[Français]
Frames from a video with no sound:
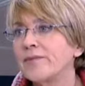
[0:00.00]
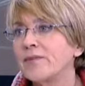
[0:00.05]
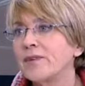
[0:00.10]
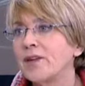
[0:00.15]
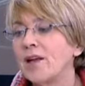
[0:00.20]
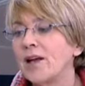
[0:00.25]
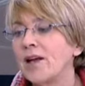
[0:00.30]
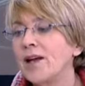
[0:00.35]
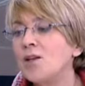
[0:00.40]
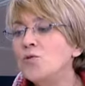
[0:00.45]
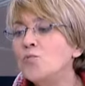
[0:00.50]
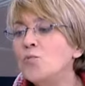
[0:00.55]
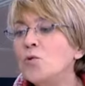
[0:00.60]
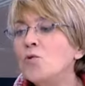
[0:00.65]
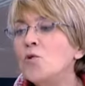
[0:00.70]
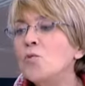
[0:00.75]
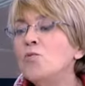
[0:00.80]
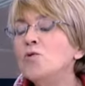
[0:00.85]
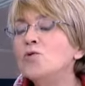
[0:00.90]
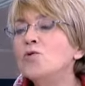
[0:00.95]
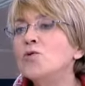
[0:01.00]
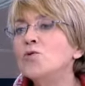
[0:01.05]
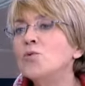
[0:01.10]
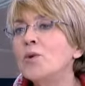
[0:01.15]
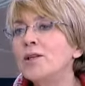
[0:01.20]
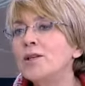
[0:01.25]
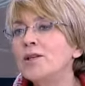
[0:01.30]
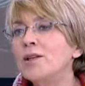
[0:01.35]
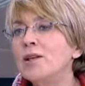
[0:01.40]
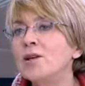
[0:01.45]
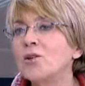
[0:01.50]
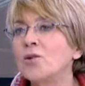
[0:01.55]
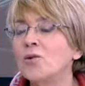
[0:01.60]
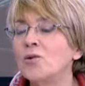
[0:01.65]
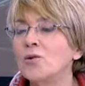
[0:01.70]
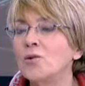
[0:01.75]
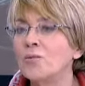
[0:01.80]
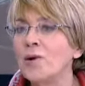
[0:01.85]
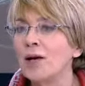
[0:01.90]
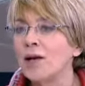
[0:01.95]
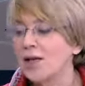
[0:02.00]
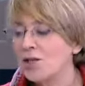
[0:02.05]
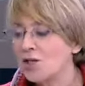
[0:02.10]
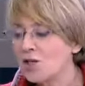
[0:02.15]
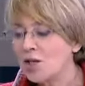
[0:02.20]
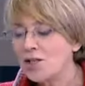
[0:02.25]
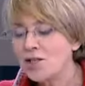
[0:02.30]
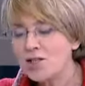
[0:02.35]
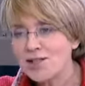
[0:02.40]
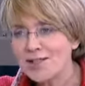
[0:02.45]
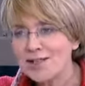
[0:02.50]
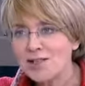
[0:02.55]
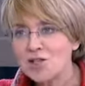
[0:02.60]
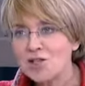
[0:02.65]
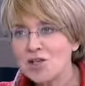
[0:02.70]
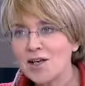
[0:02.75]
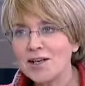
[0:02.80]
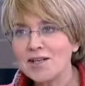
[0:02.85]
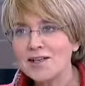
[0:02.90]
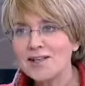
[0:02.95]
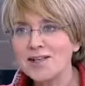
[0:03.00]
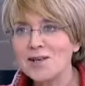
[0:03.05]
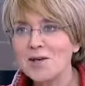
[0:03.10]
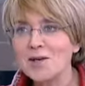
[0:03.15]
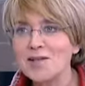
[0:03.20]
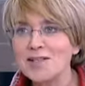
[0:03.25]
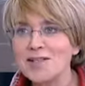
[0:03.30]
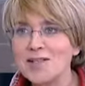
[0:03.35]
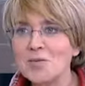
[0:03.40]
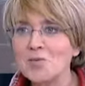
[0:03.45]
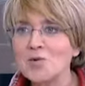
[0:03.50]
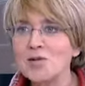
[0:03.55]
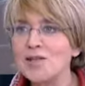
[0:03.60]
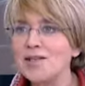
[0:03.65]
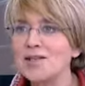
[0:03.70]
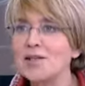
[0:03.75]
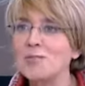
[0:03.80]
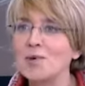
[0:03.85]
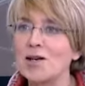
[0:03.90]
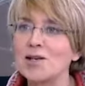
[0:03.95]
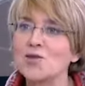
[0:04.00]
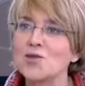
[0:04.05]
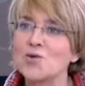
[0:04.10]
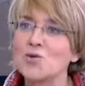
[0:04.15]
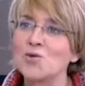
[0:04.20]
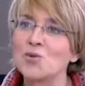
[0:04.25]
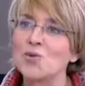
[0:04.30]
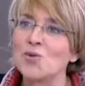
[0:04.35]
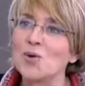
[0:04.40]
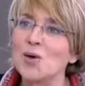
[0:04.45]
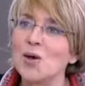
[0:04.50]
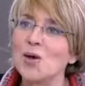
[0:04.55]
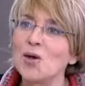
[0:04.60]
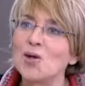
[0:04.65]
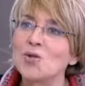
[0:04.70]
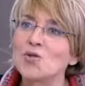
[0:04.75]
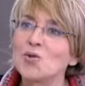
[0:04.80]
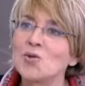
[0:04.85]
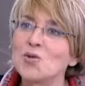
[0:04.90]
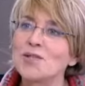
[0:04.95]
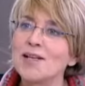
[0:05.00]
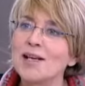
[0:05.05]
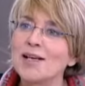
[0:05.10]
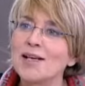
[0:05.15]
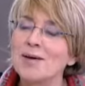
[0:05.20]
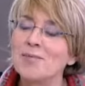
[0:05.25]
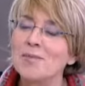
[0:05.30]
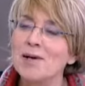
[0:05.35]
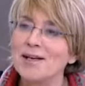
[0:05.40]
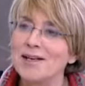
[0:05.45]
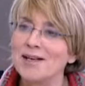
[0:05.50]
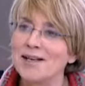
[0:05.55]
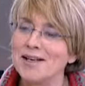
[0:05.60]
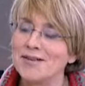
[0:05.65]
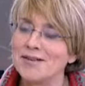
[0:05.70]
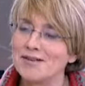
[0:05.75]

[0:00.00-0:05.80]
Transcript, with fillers: elle a beaucoup plus de doigté que Margaret Thatcher, qui est symbolisée par son, son sac à main qu'elle avait